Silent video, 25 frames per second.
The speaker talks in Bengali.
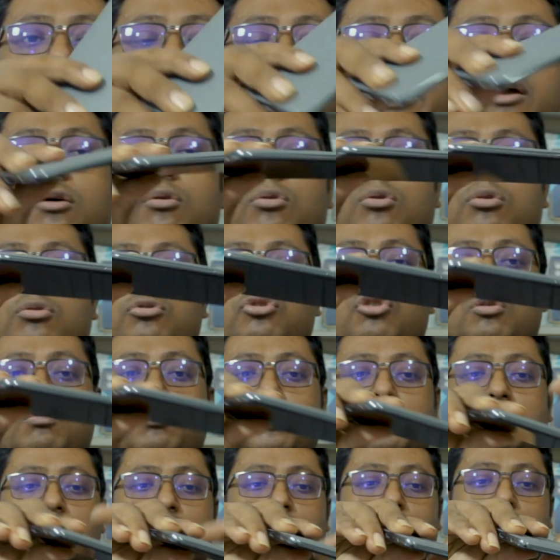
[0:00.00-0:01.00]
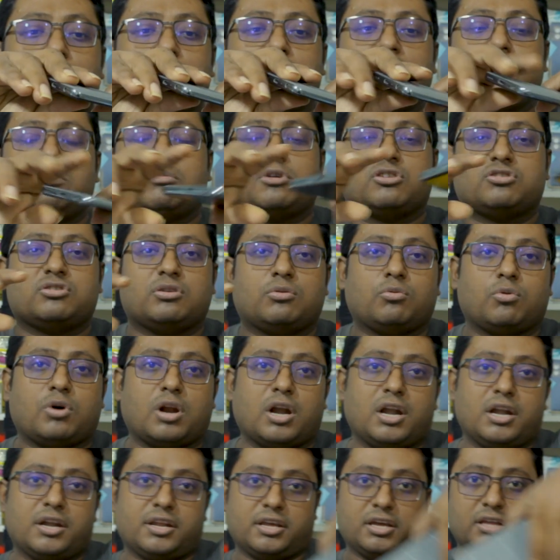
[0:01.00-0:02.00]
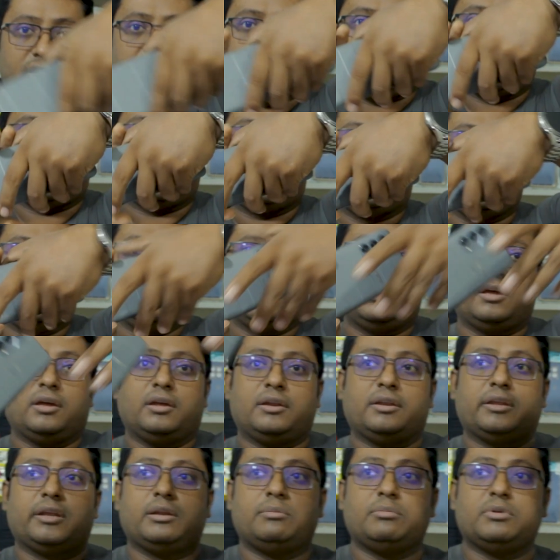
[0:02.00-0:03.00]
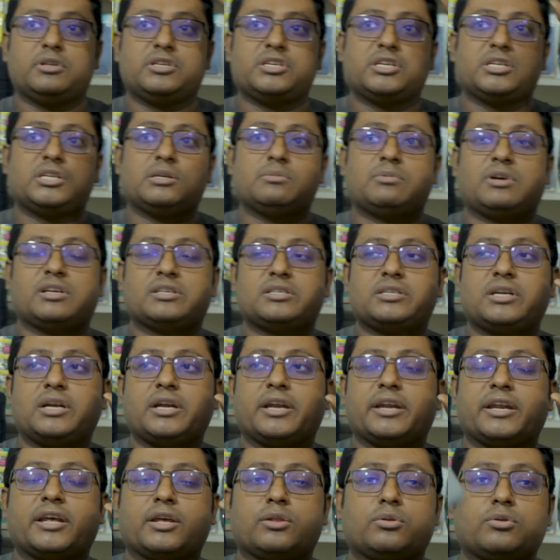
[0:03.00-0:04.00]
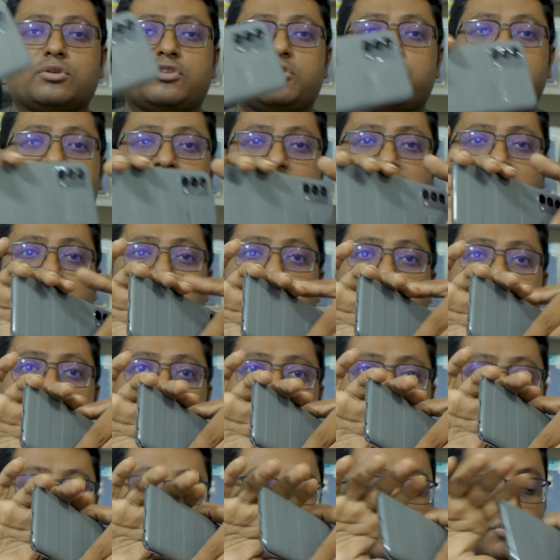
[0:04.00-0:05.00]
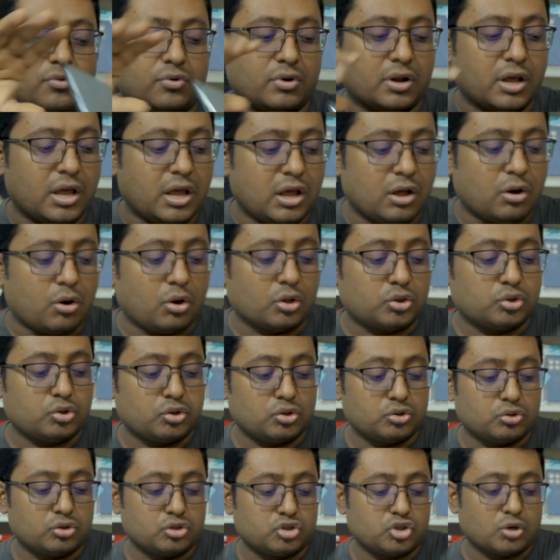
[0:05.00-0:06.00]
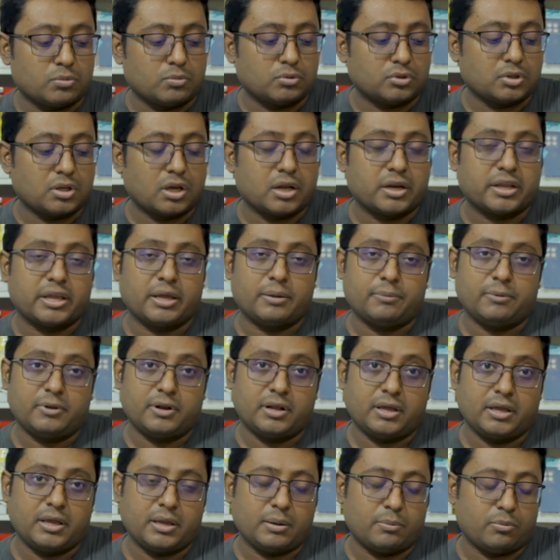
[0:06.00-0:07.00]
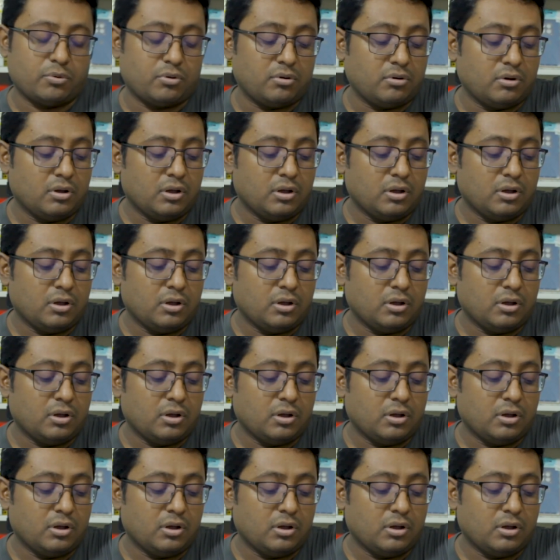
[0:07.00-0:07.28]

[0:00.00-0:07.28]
এটা এখনও সম্ভবত তিন মাসের ওয়ারেন্টি আছে রিয়েলমি জিটি মাস্টার এটা কিন্তু স্পেশাল এডিশনের ফোন অত্যন্ত চমৎকার ক্যামেরা এবং